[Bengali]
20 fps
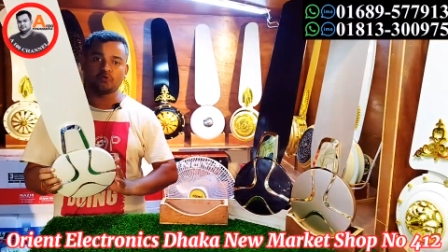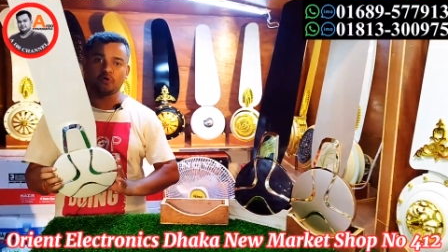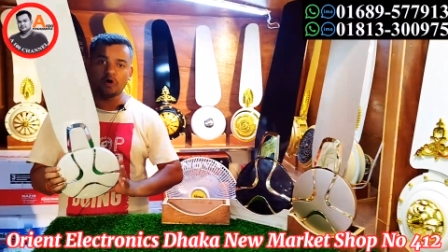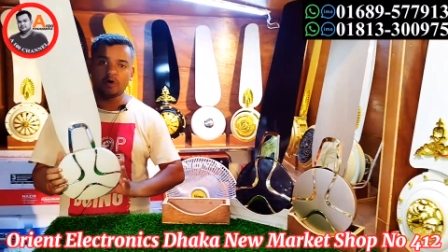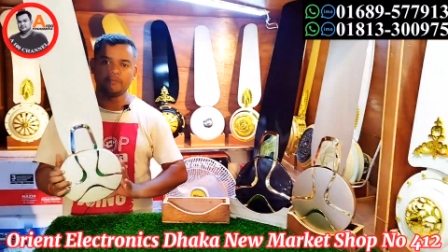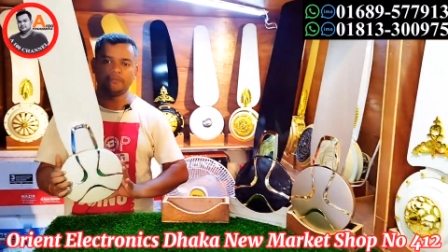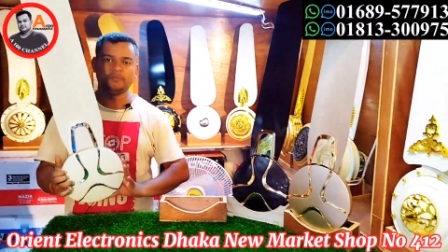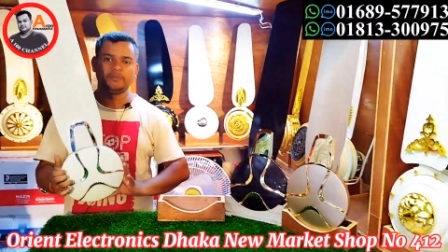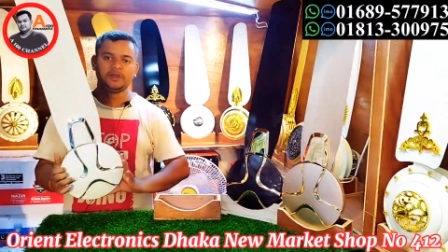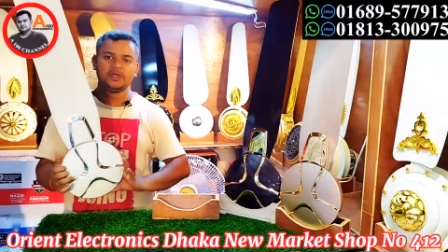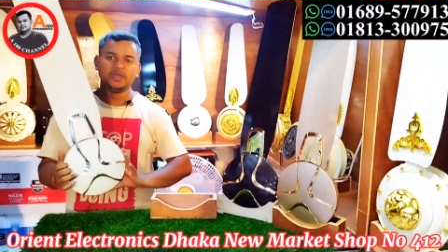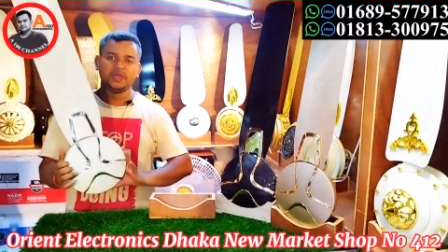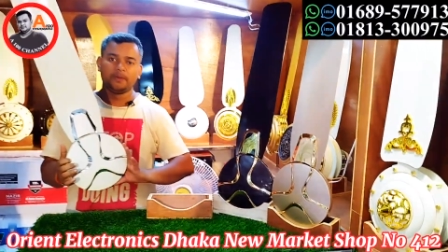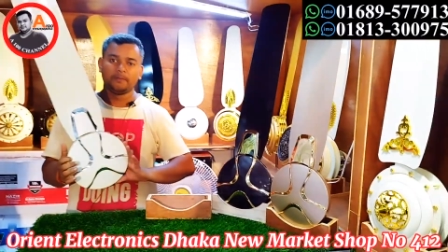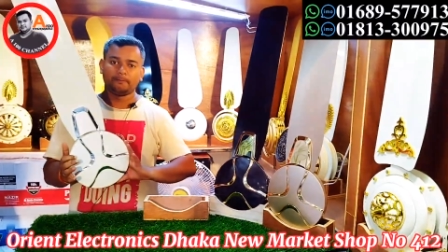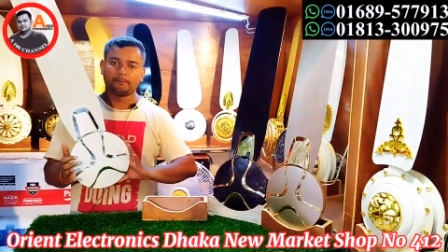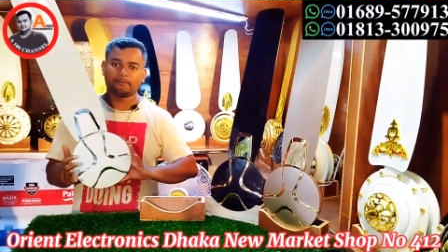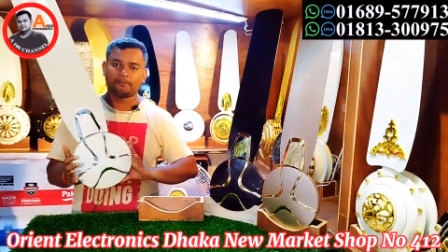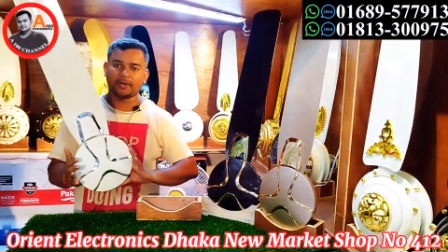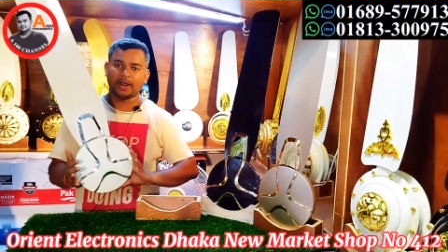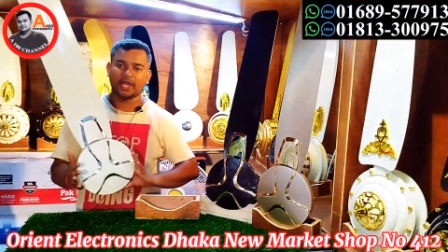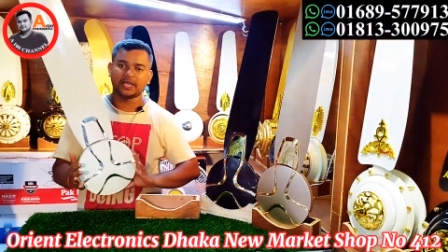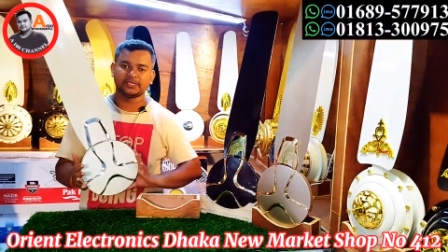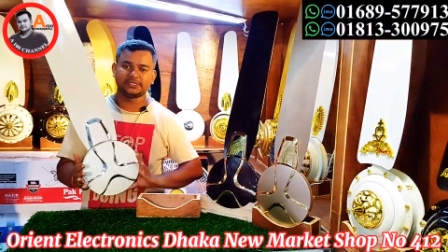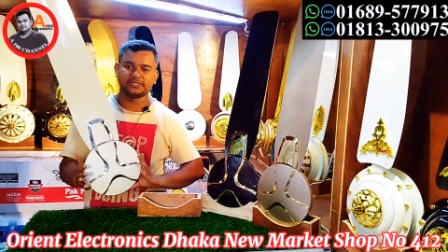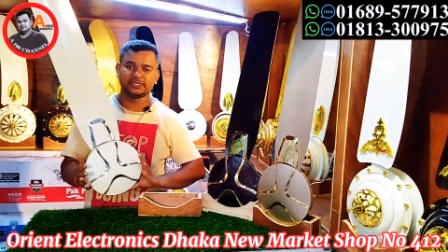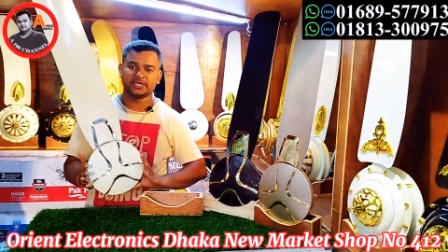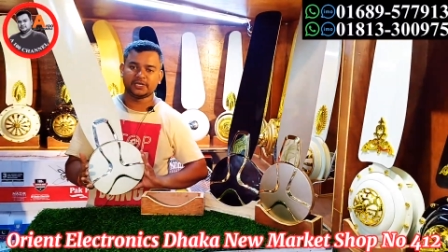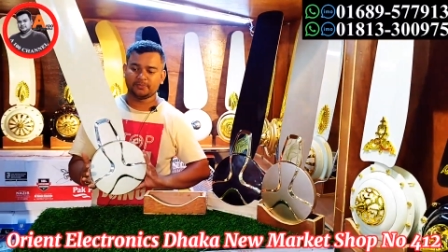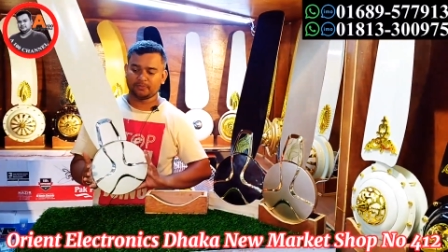কম
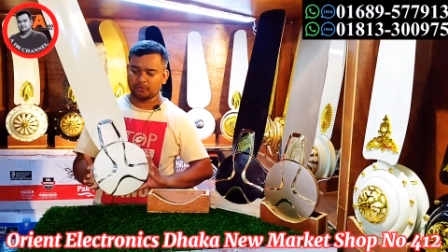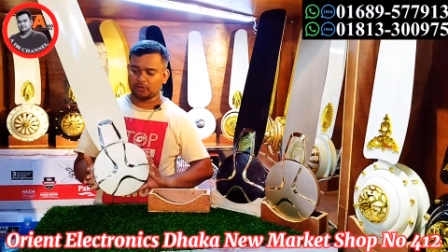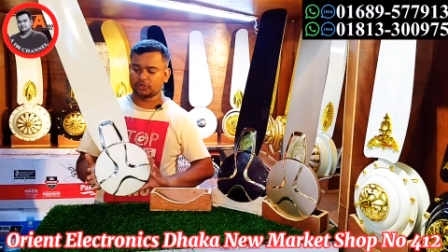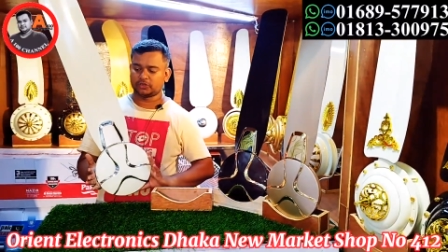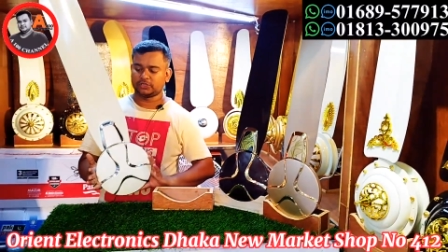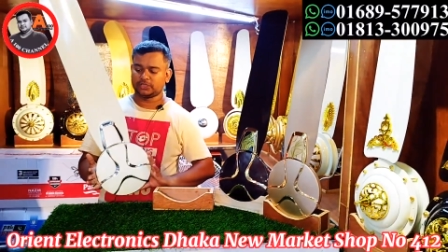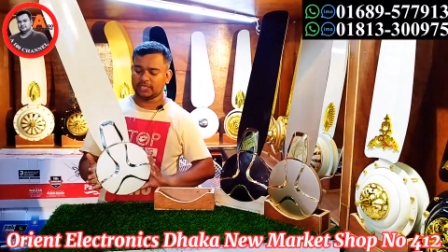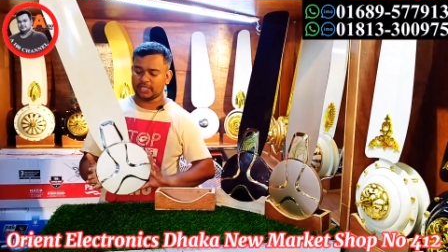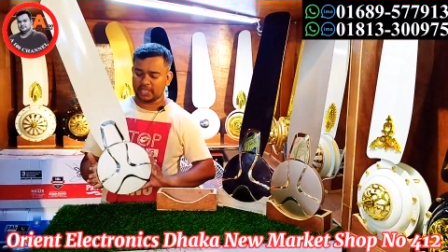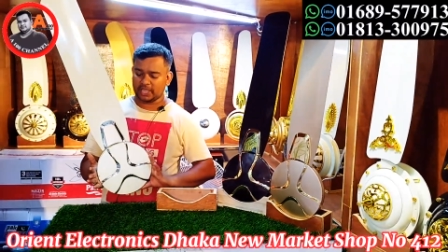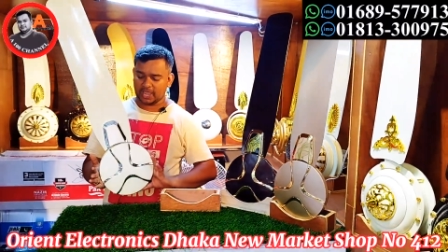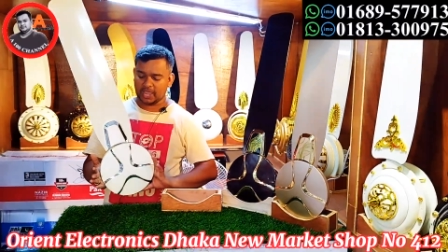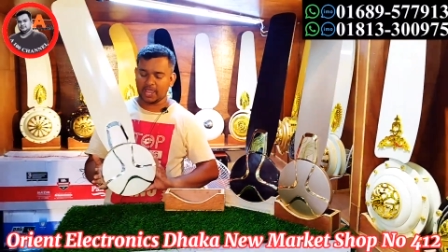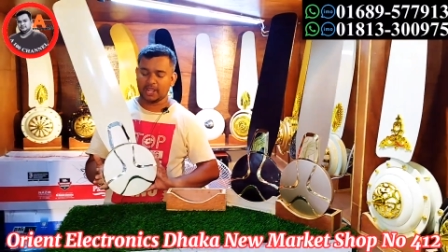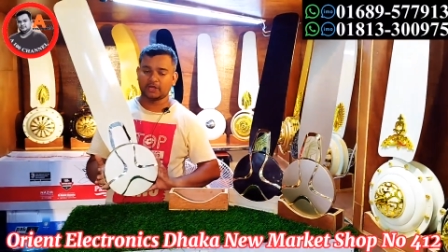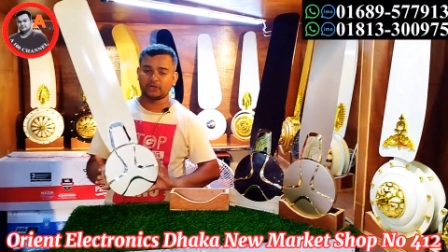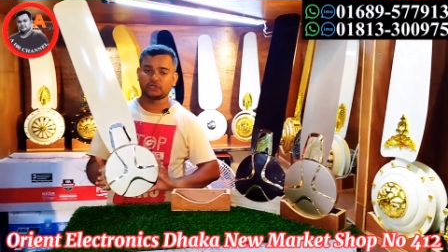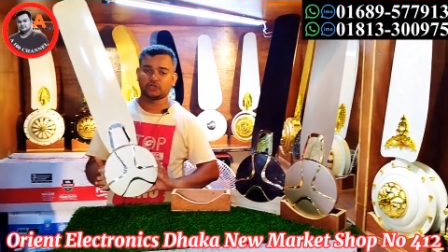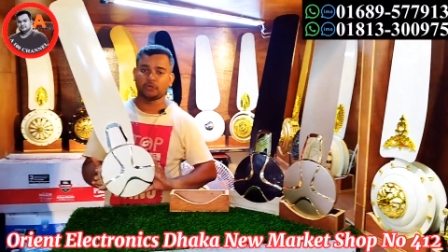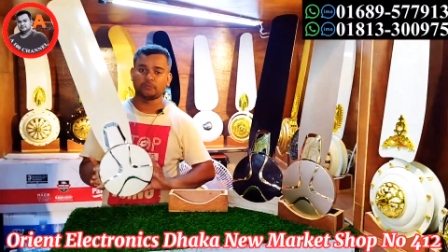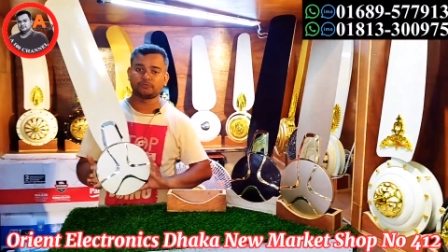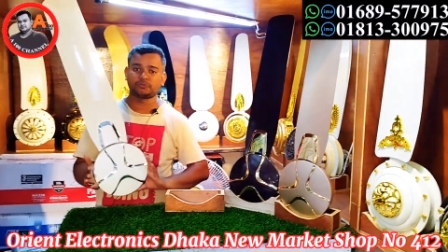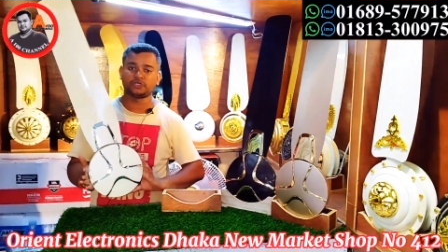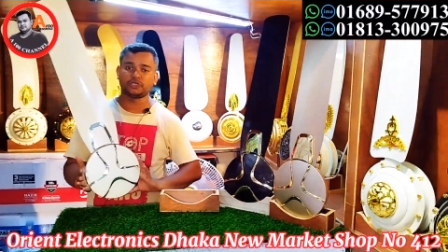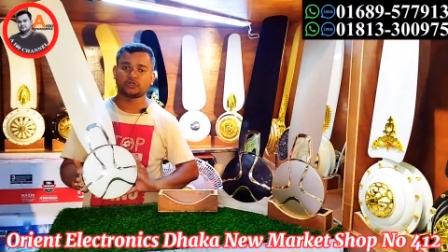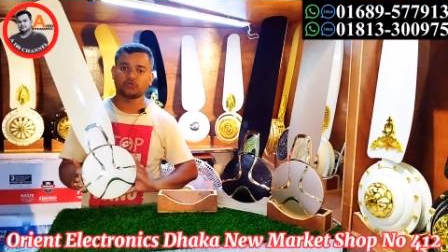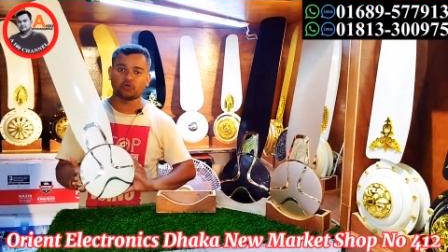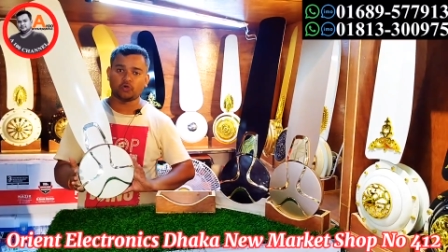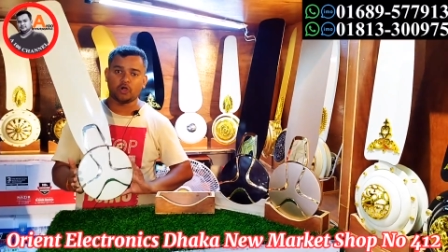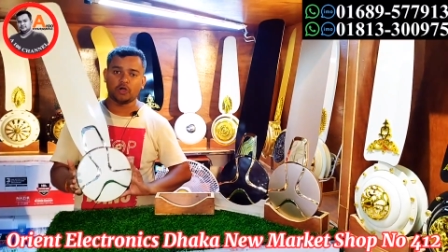প্রাইজের মধ্যে অ্যান্ড
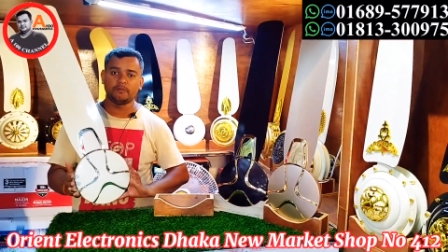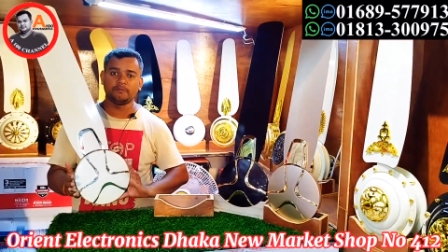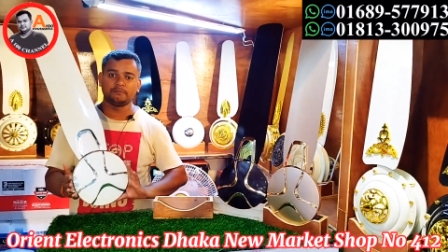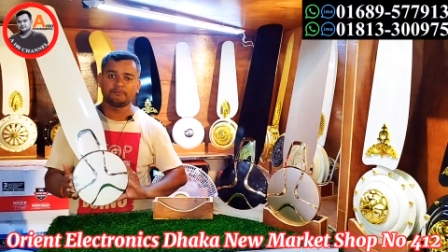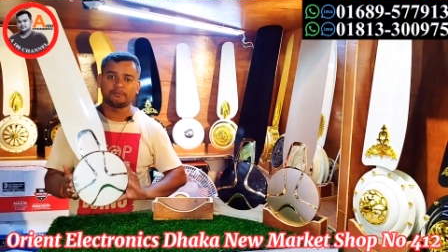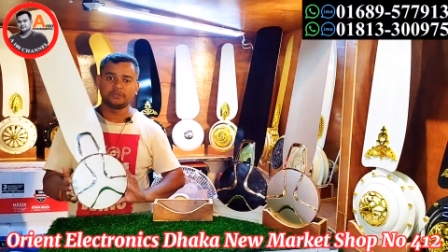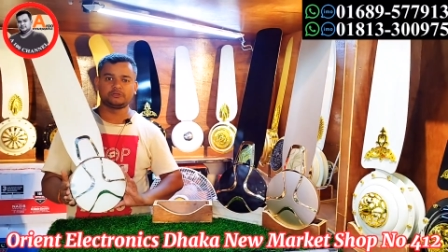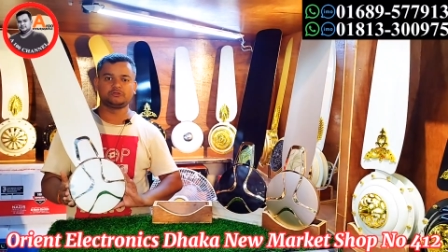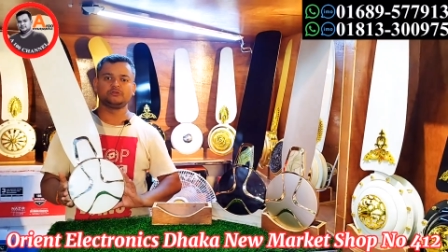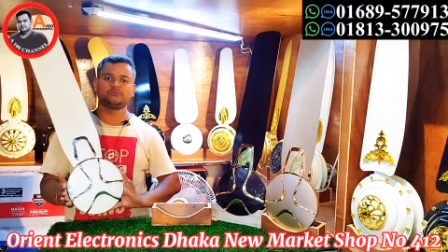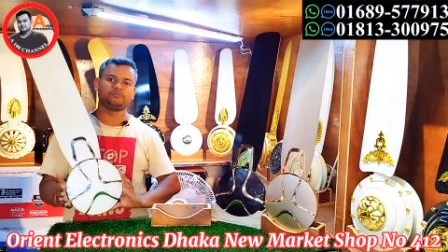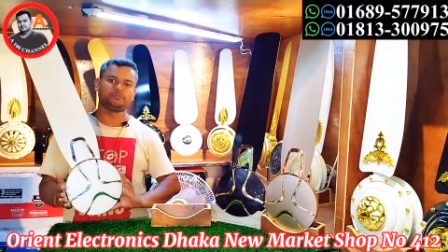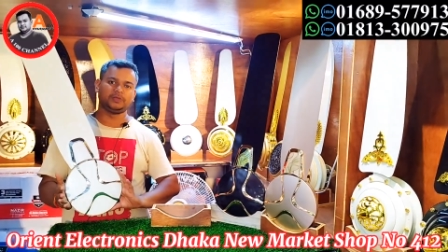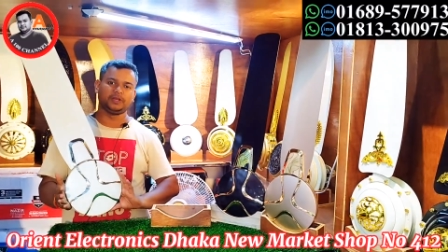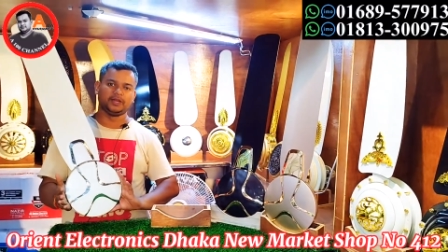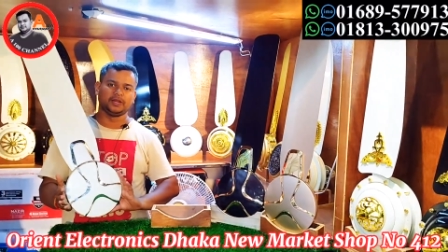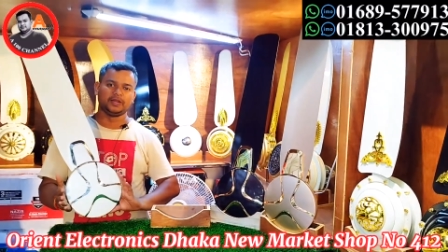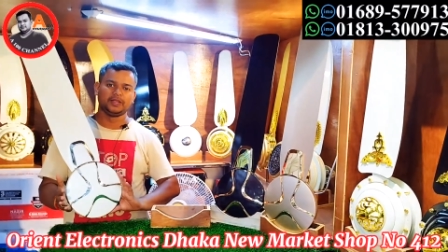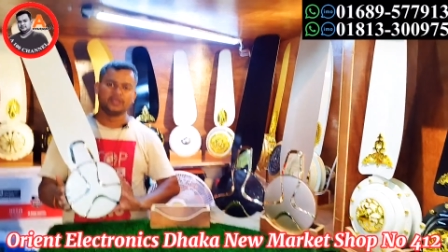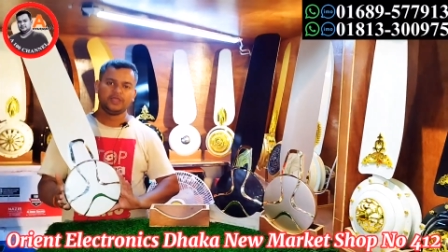সবচেয়ে কম বিদ্যুৎ বিল